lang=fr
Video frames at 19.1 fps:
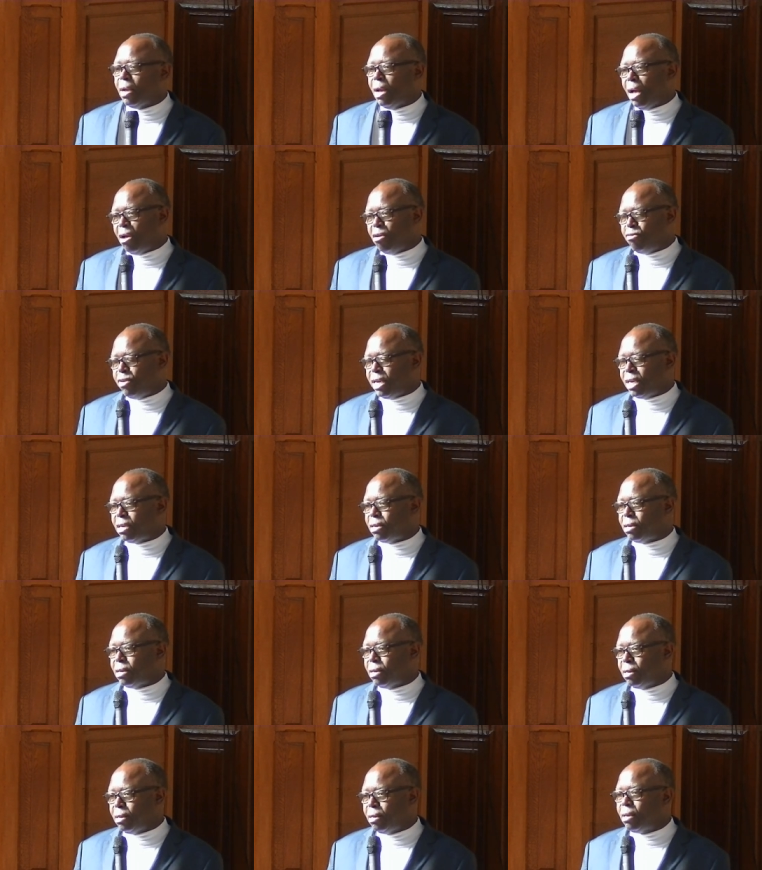avec
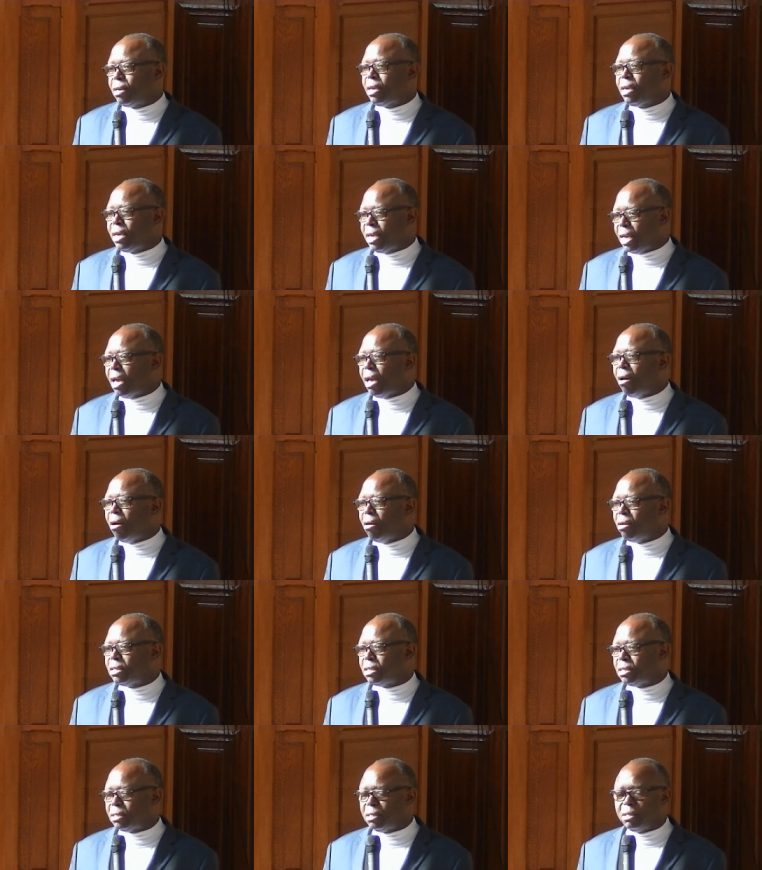
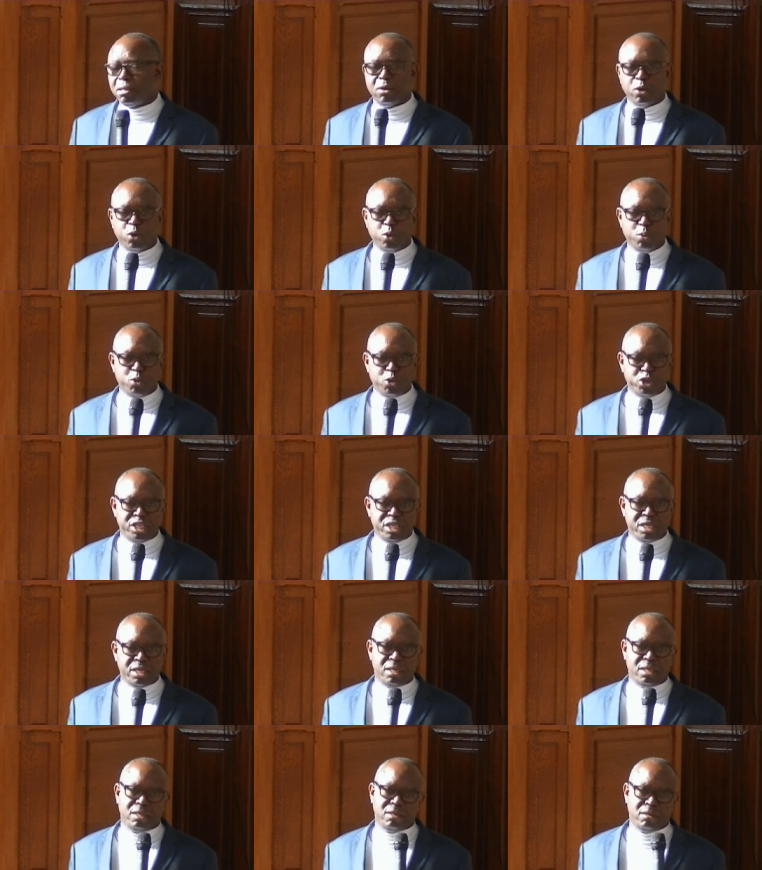40
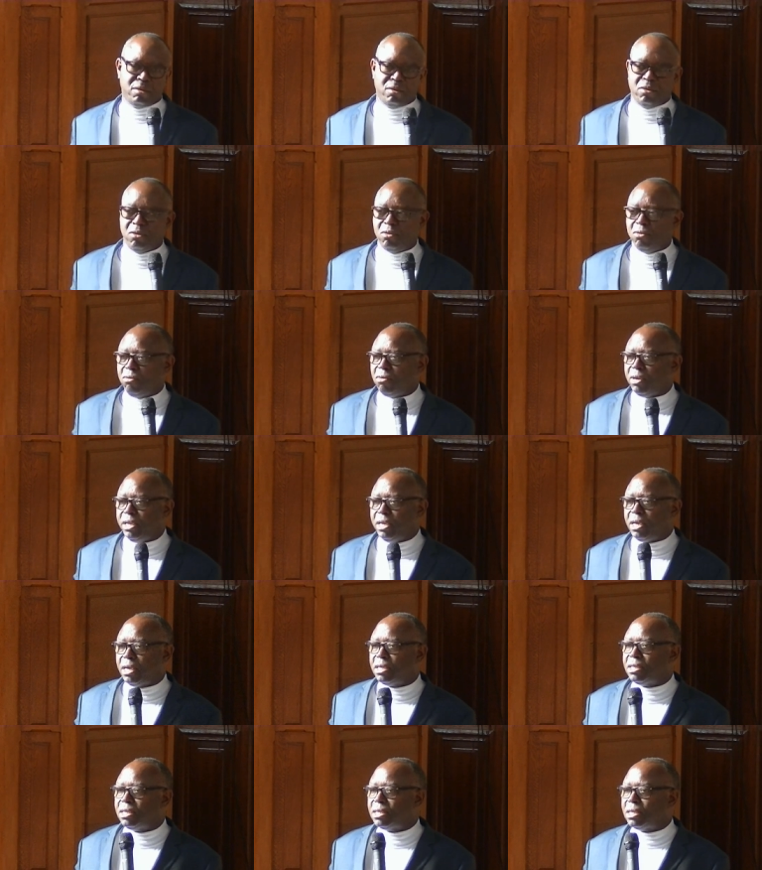aumôniers. Vous voyez
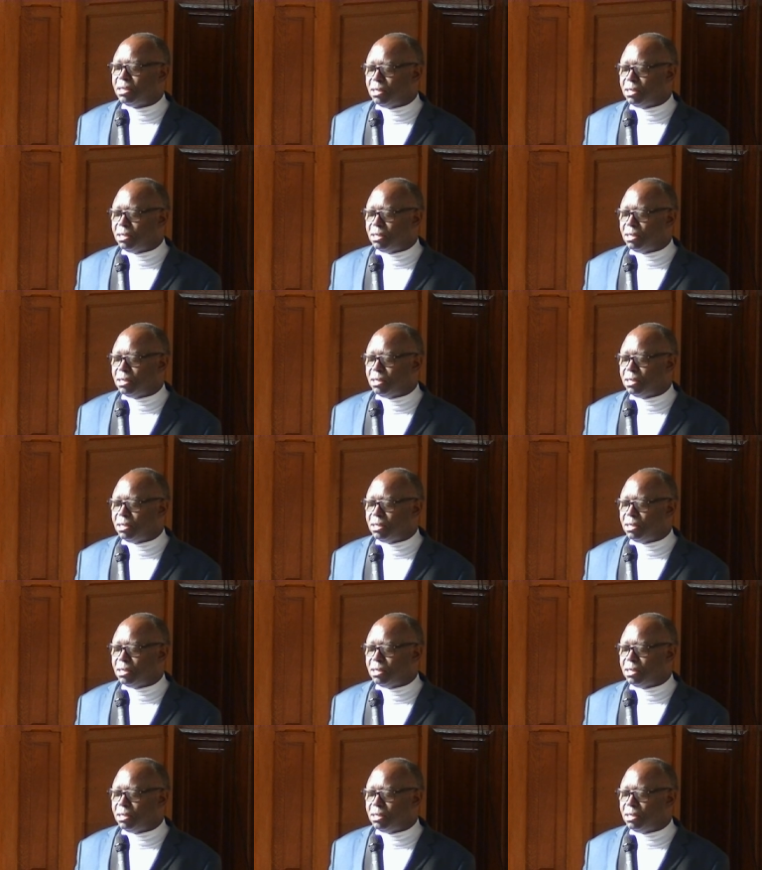que c'est